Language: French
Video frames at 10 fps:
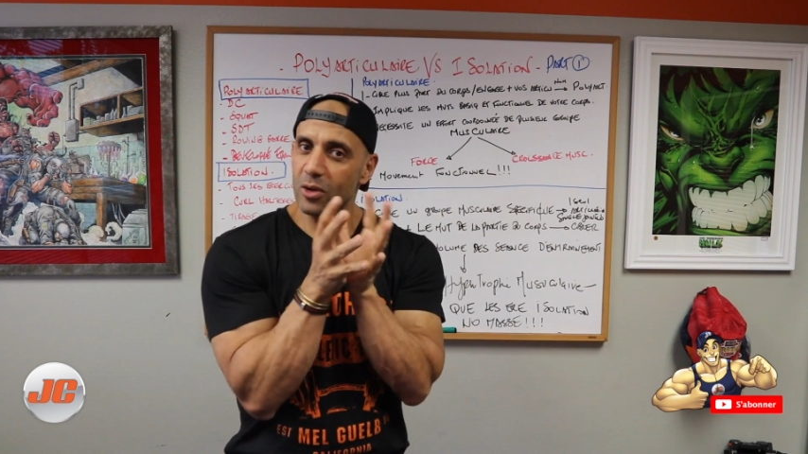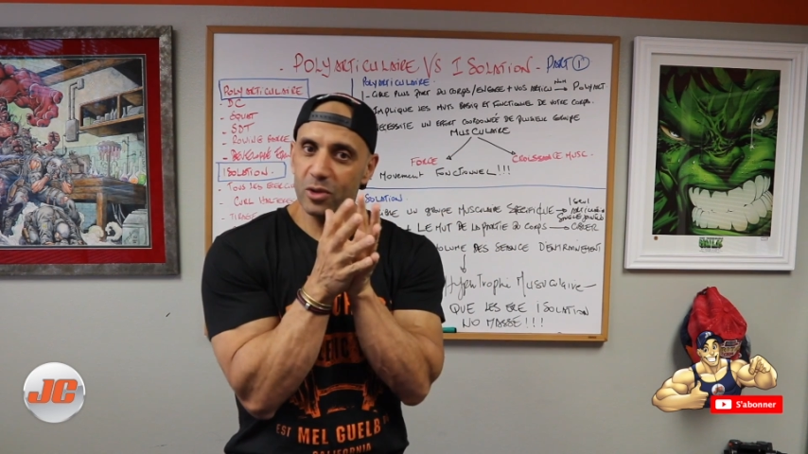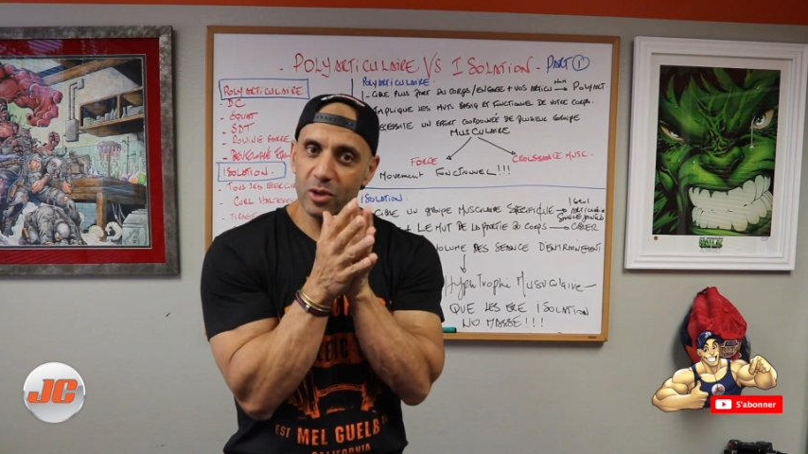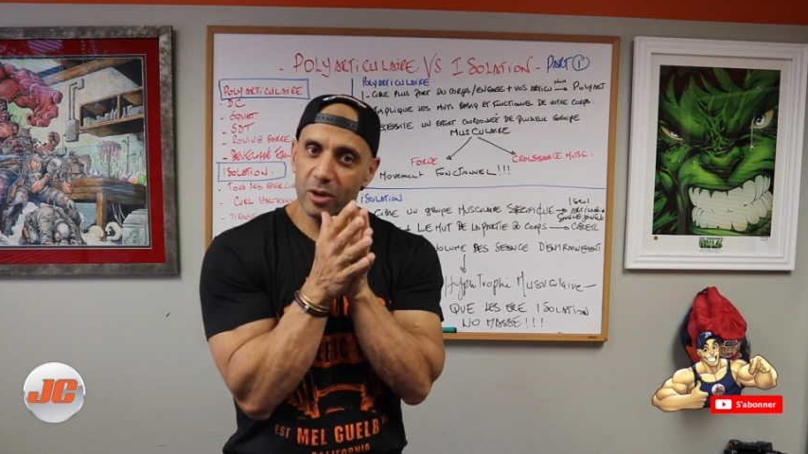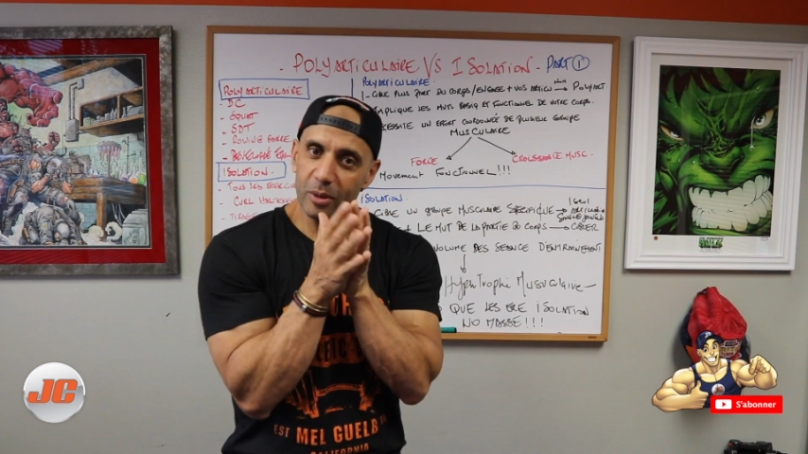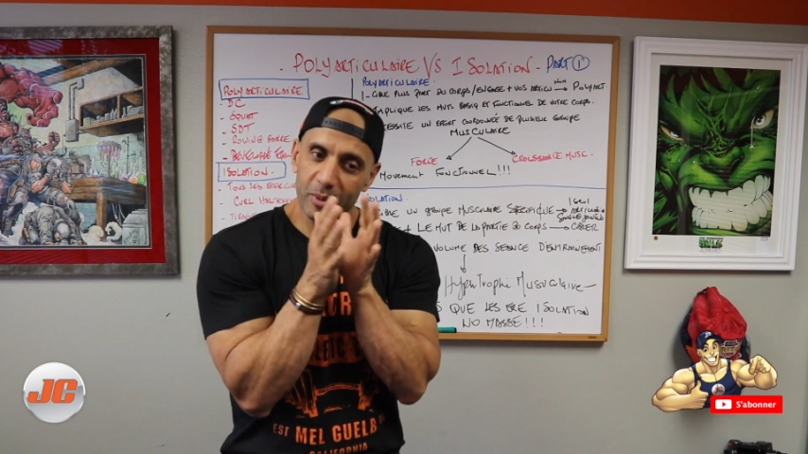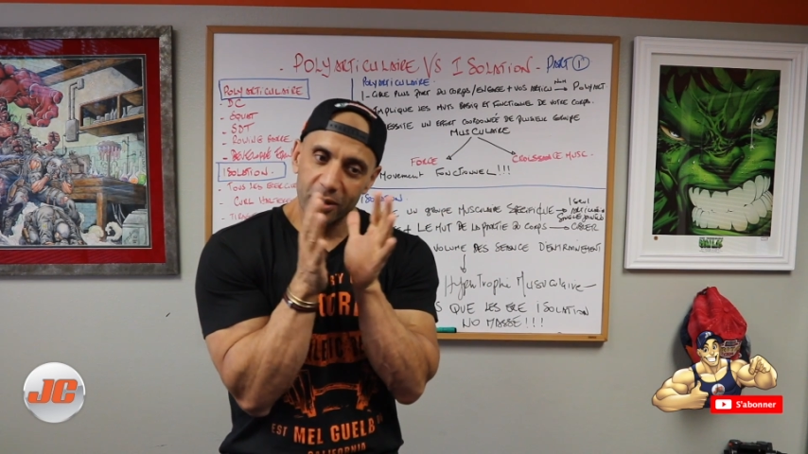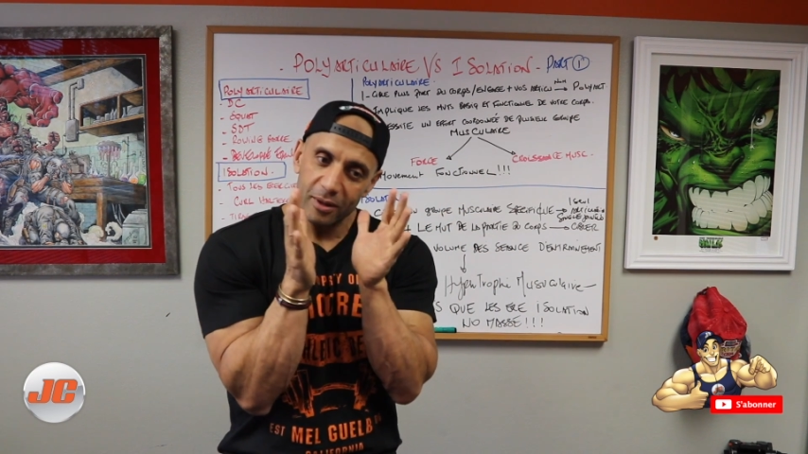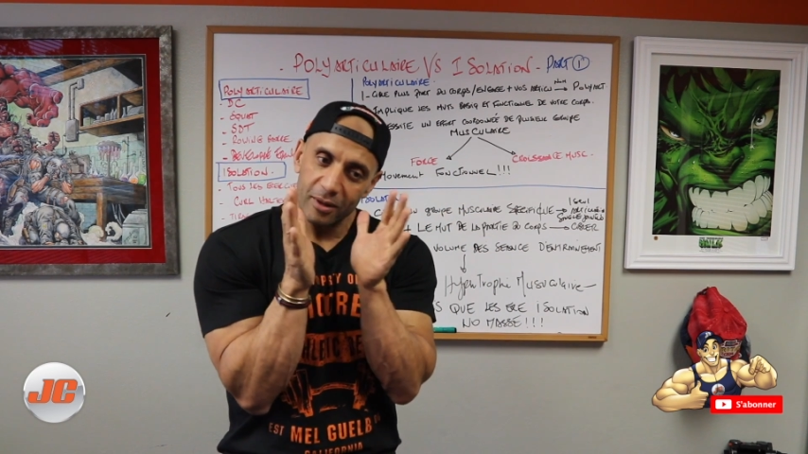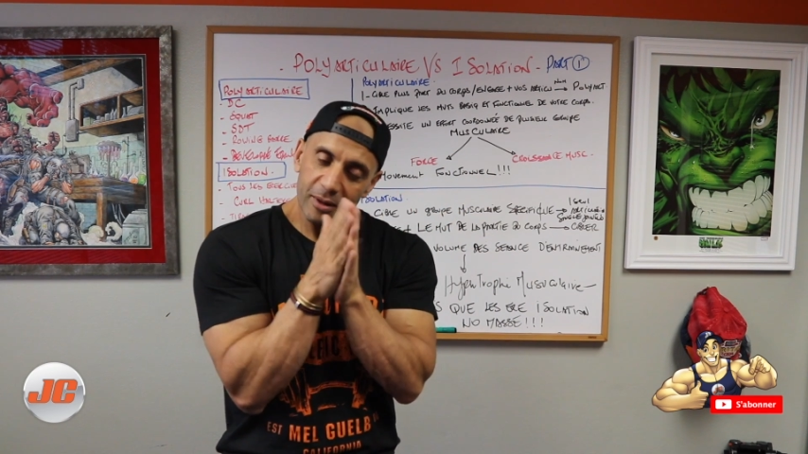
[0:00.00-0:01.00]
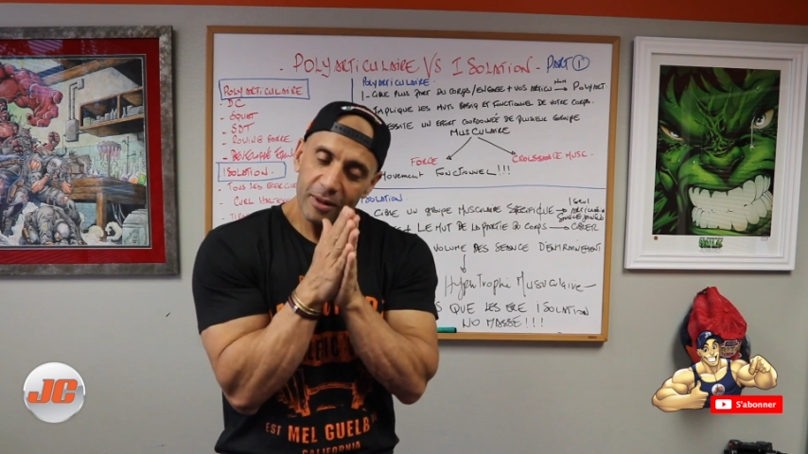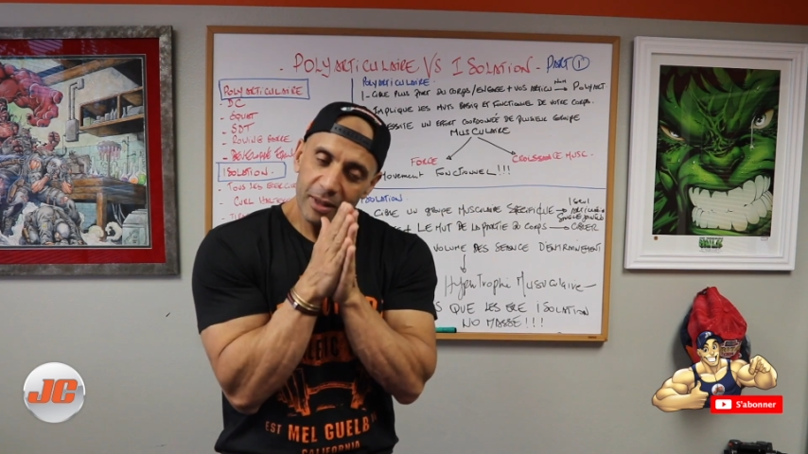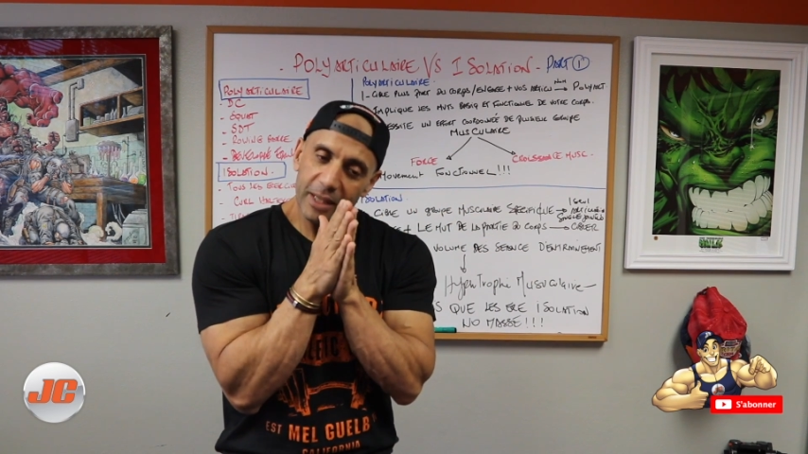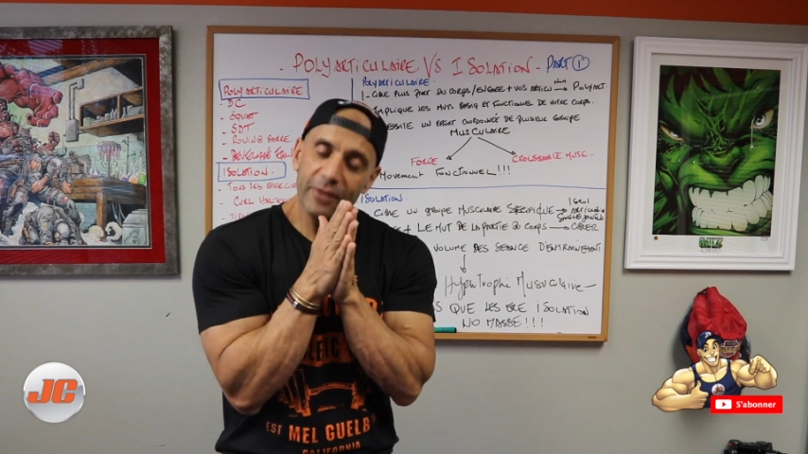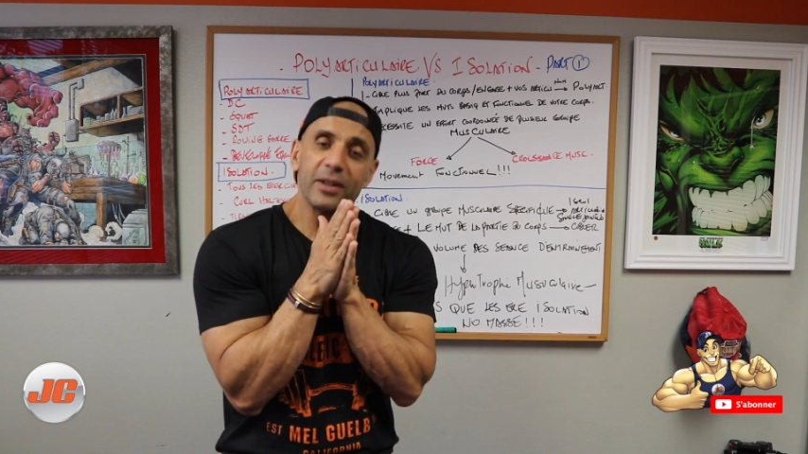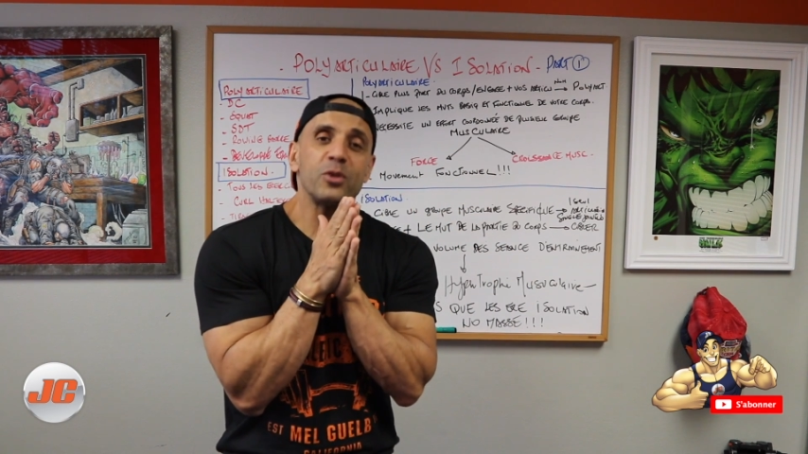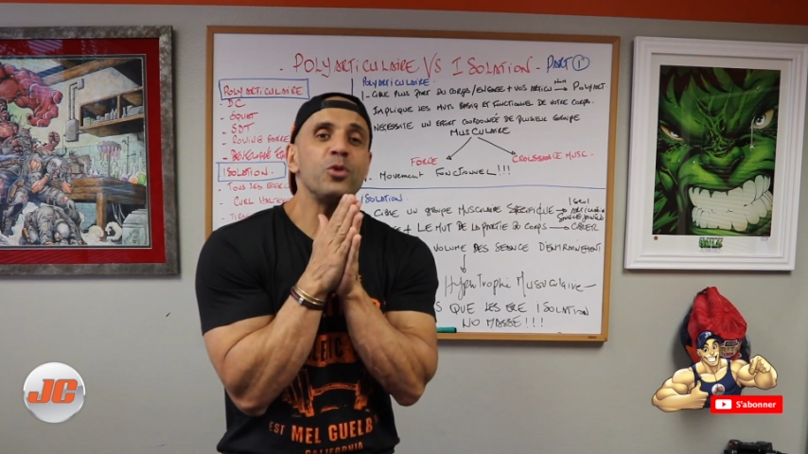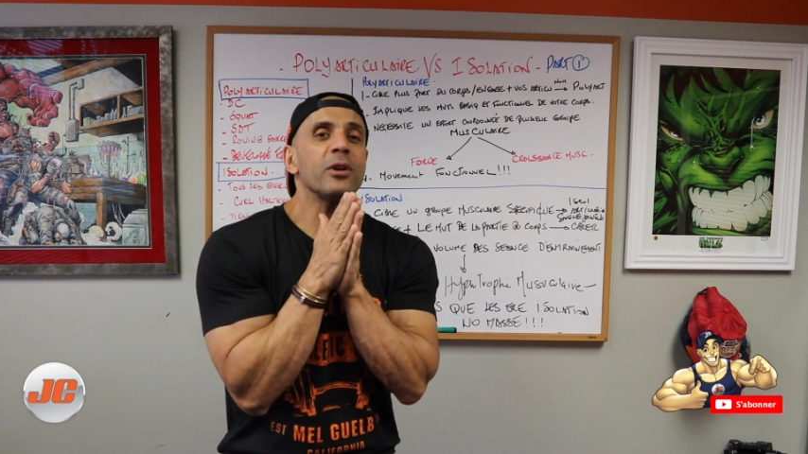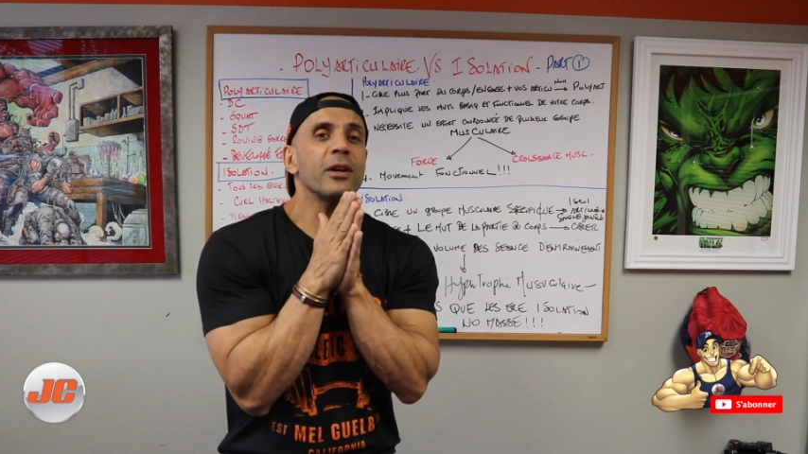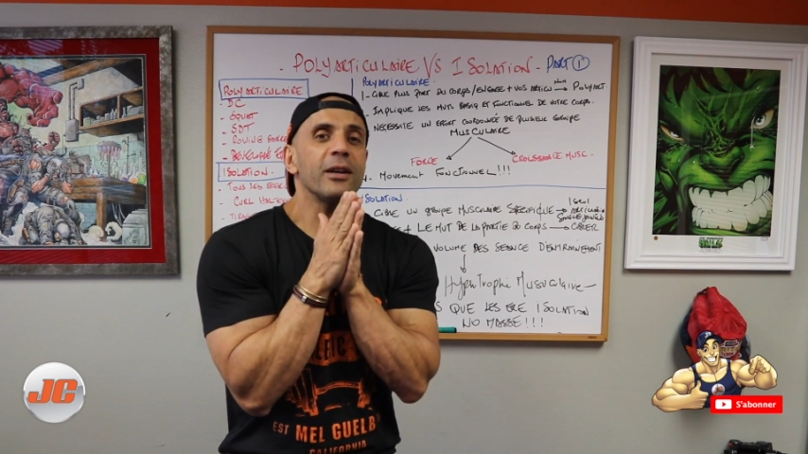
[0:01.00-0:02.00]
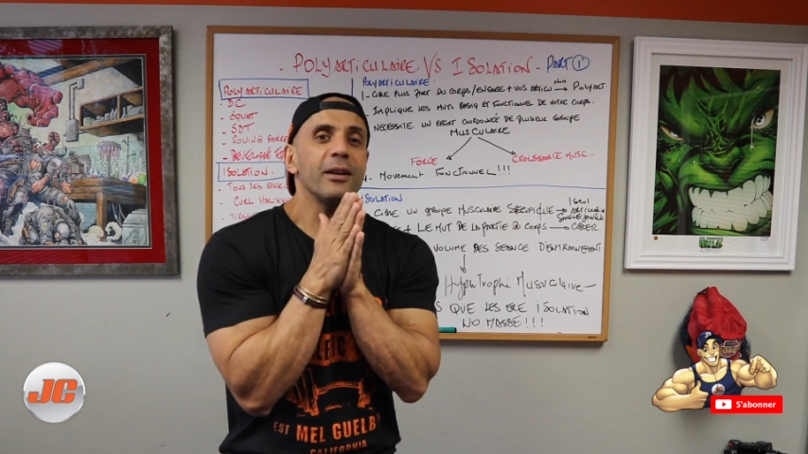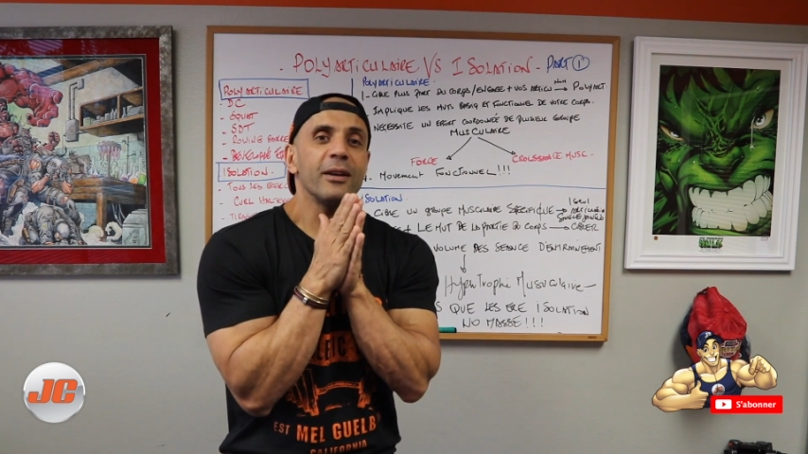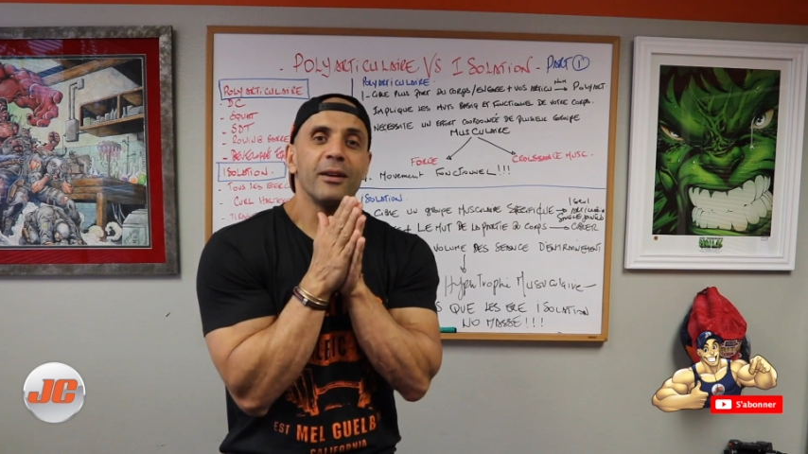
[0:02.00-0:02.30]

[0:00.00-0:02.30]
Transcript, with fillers: ensemble qui va durer